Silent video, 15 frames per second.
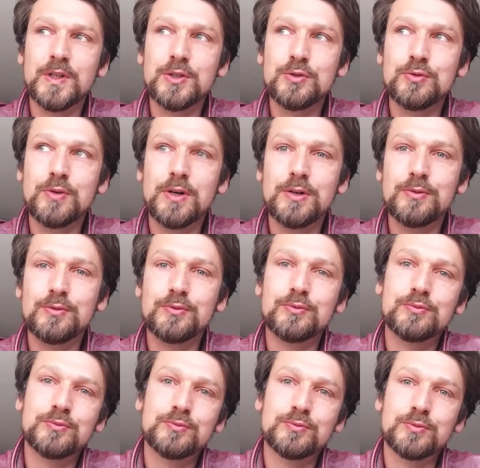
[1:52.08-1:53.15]
soit
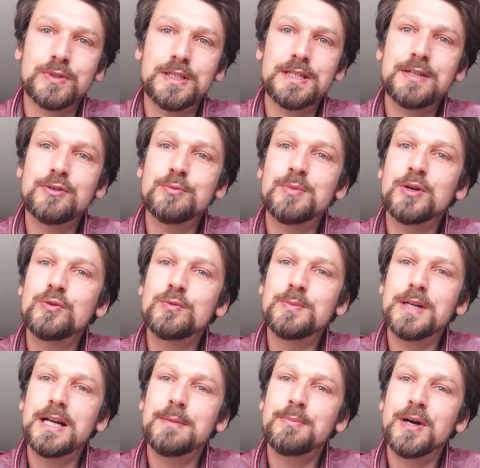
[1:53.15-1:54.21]
on, essaye de ne pas
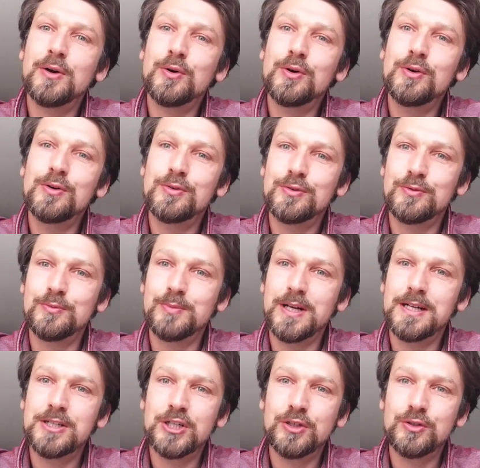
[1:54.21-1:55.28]
couper la parole, on
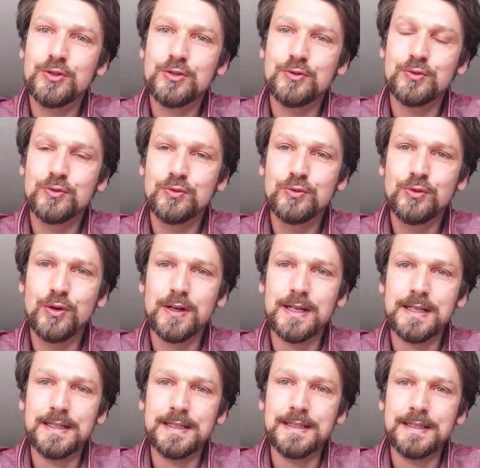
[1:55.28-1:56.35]
parle chacun son tour.
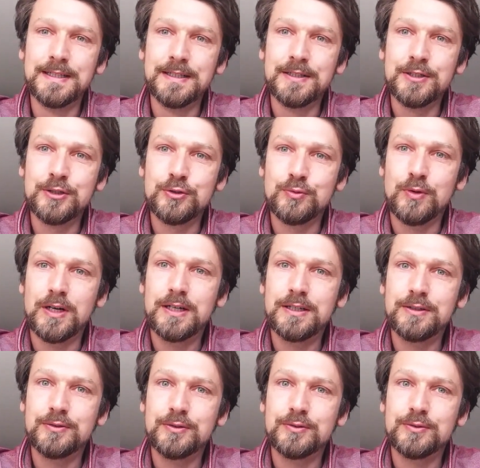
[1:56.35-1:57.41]

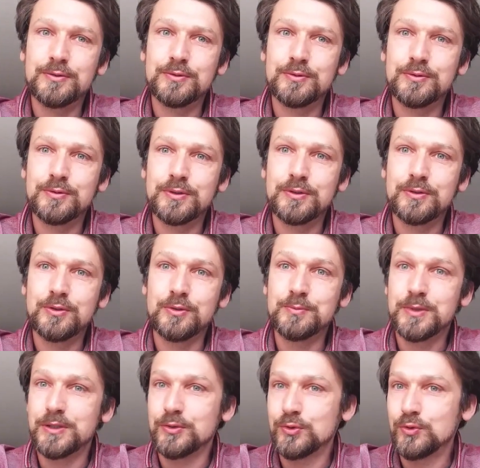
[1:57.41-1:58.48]
Soit euh,
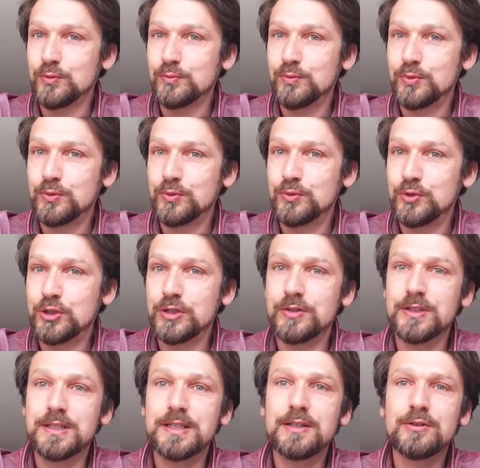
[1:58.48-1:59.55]
comme quand on peut
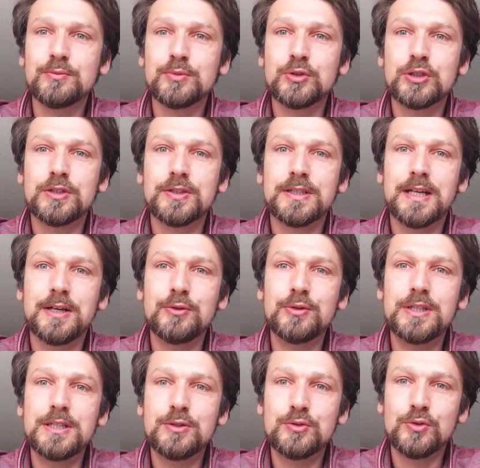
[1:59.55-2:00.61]
chanter, on peut chanter à
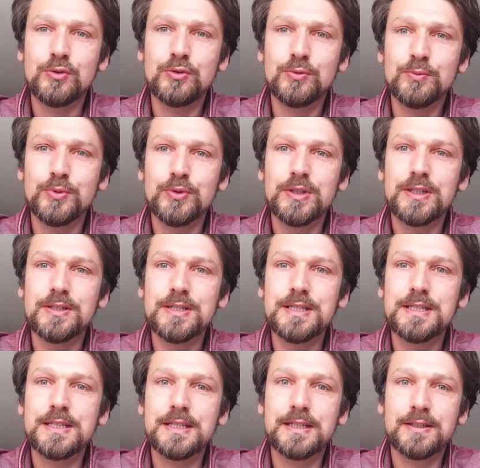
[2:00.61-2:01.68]
l'unisson, on peut
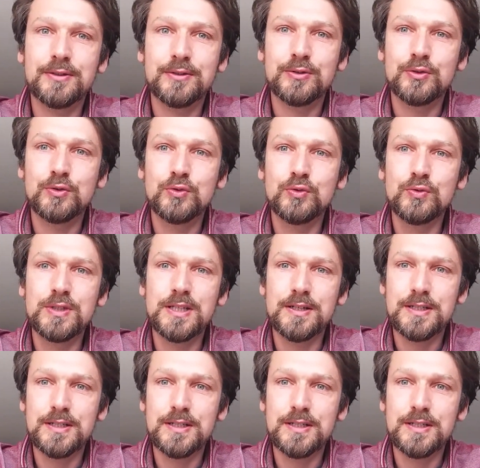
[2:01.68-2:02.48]
danser euh, tous